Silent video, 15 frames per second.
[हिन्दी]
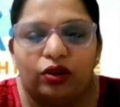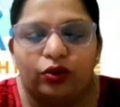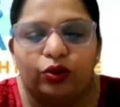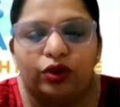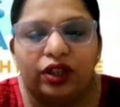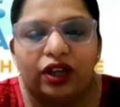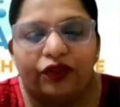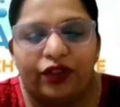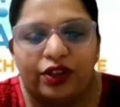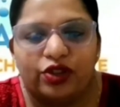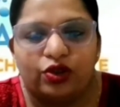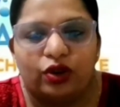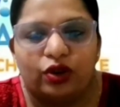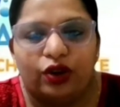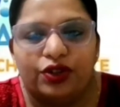और उनका
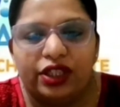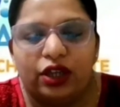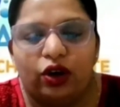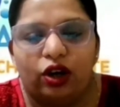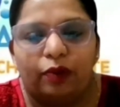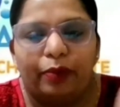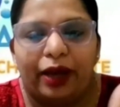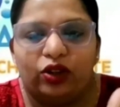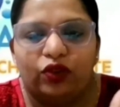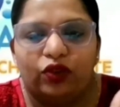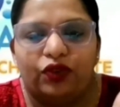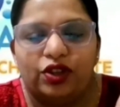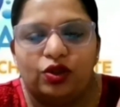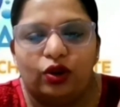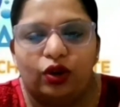फिजियोलॉजी और
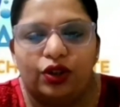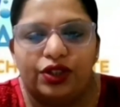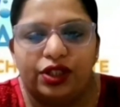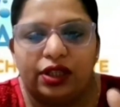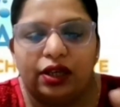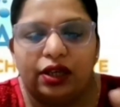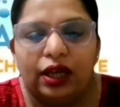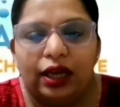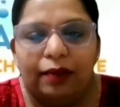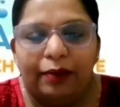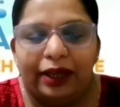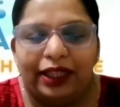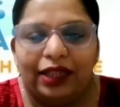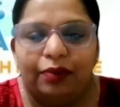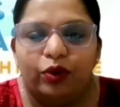पैथोफिजियोलॉजी
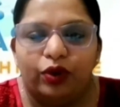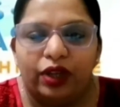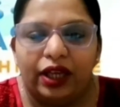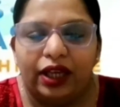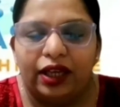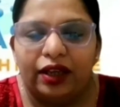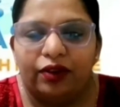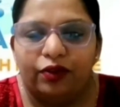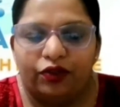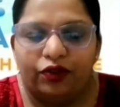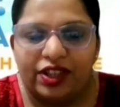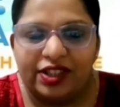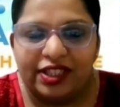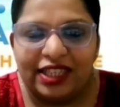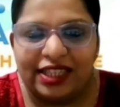मतलब उनके
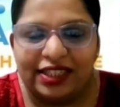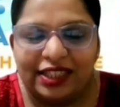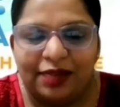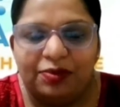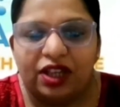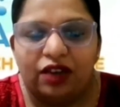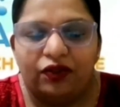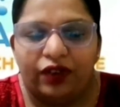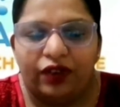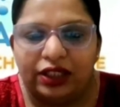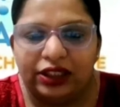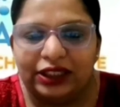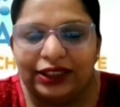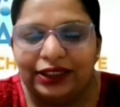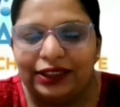सिस्टम्स के
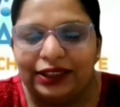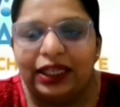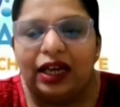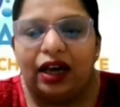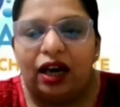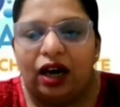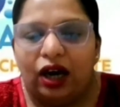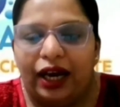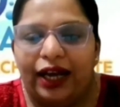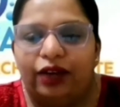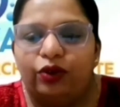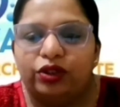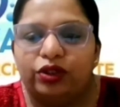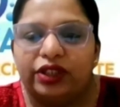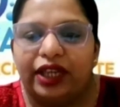फंक्शंस
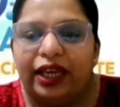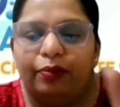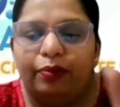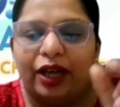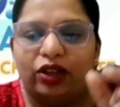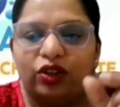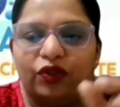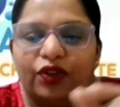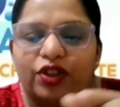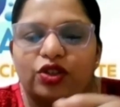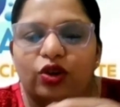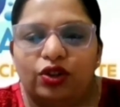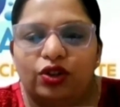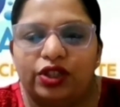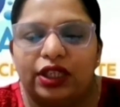एंड उसके
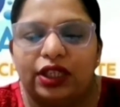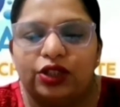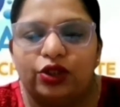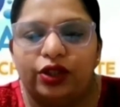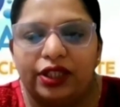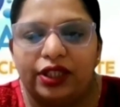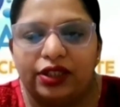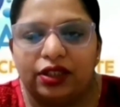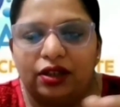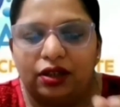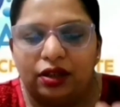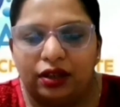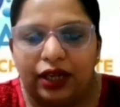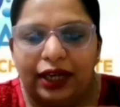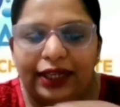पैथोफिजियोलॉजिकल जो
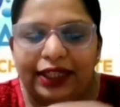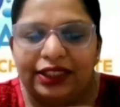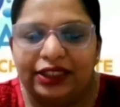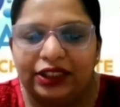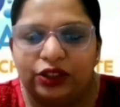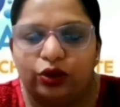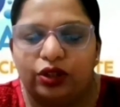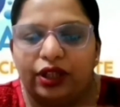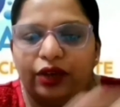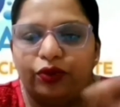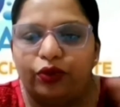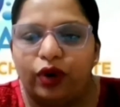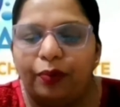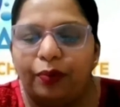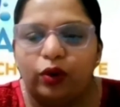कंडीशन uh, होते हैं
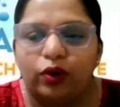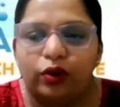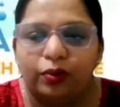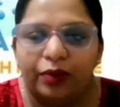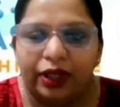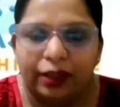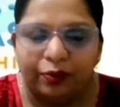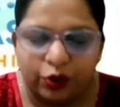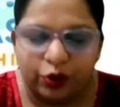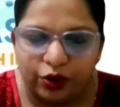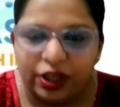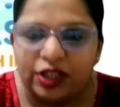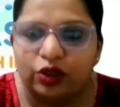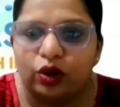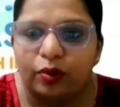वो आपको मतलब
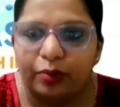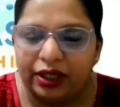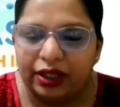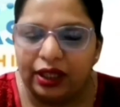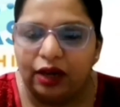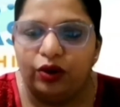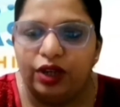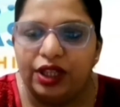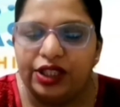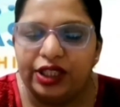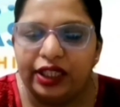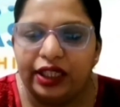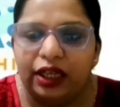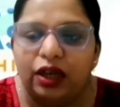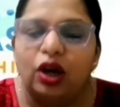स्टूडेंट्स को पता होने
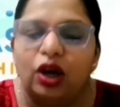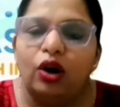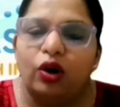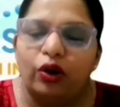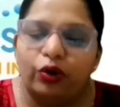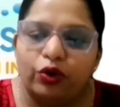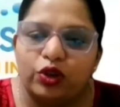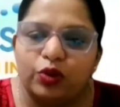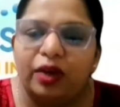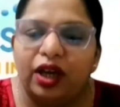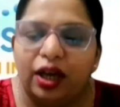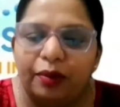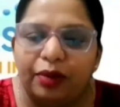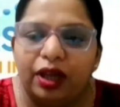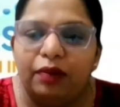चाहिए और
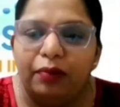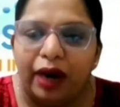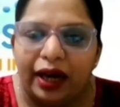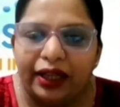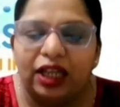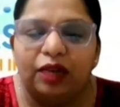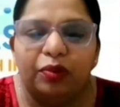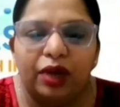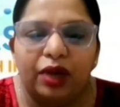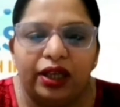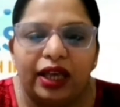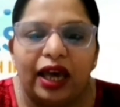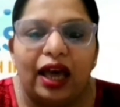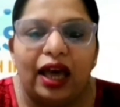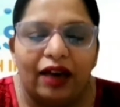उसमें अभी मार्केट में
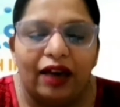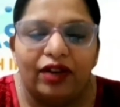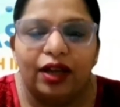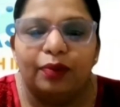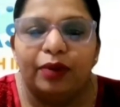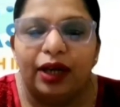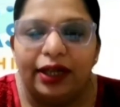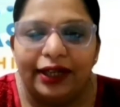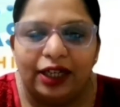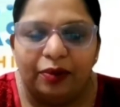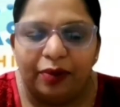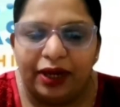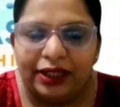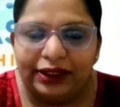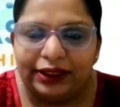क्या अवेलेबल
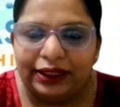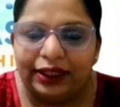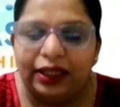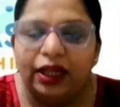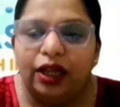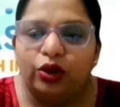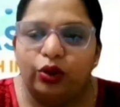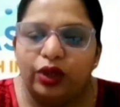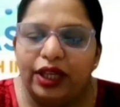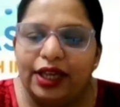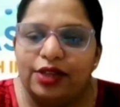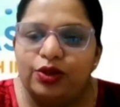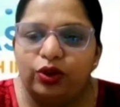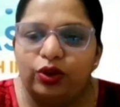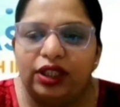ट्रीटमेंट्स है तो
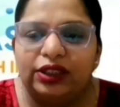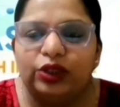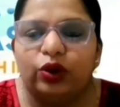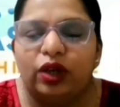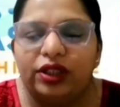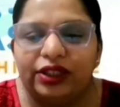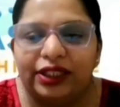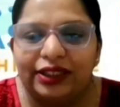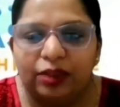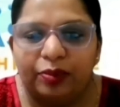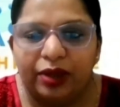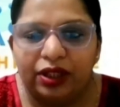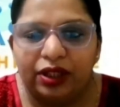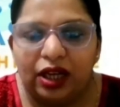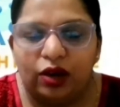ये स्टूडेंट्स को अच्छे
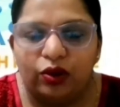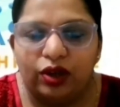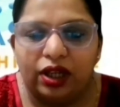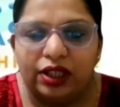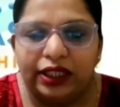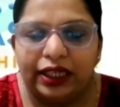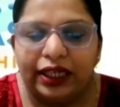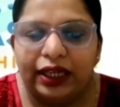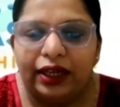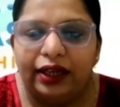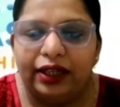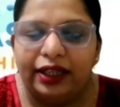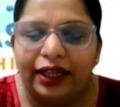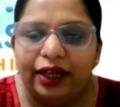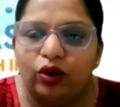से पता होना
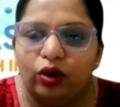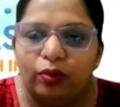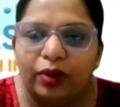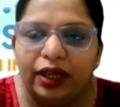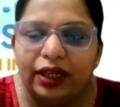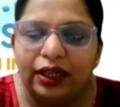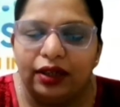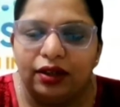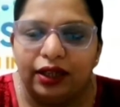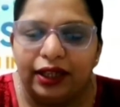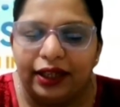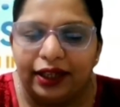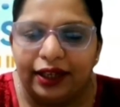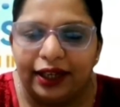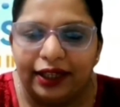चाहिए ये
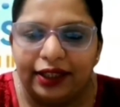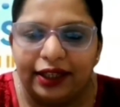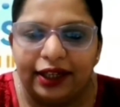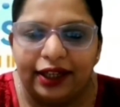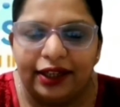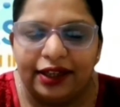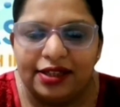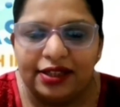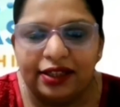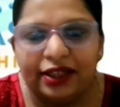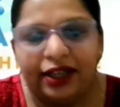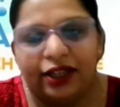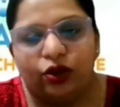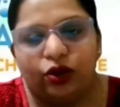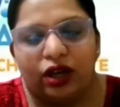ग्लोबली कनेक्टेड
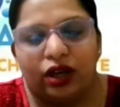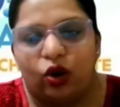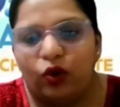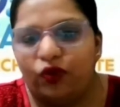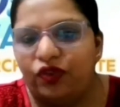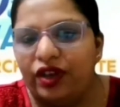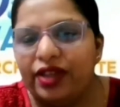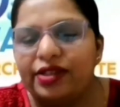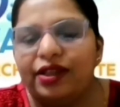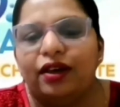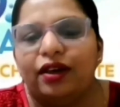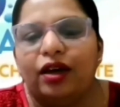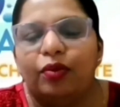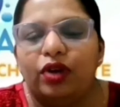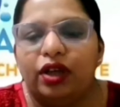इंडस्ट्री है तो ऑब्वियसली
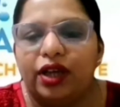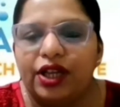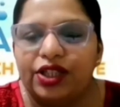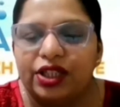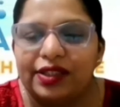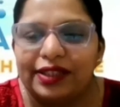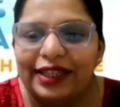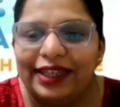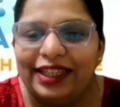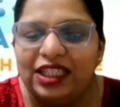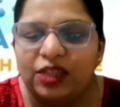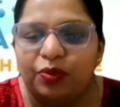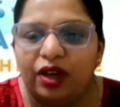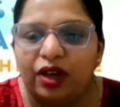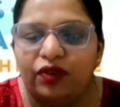कम्युनिकेशन
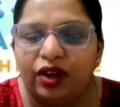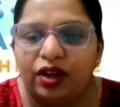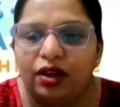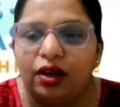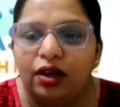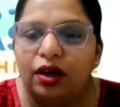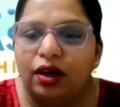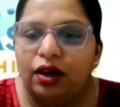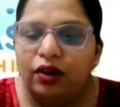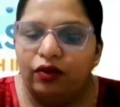स्किल्स में फिर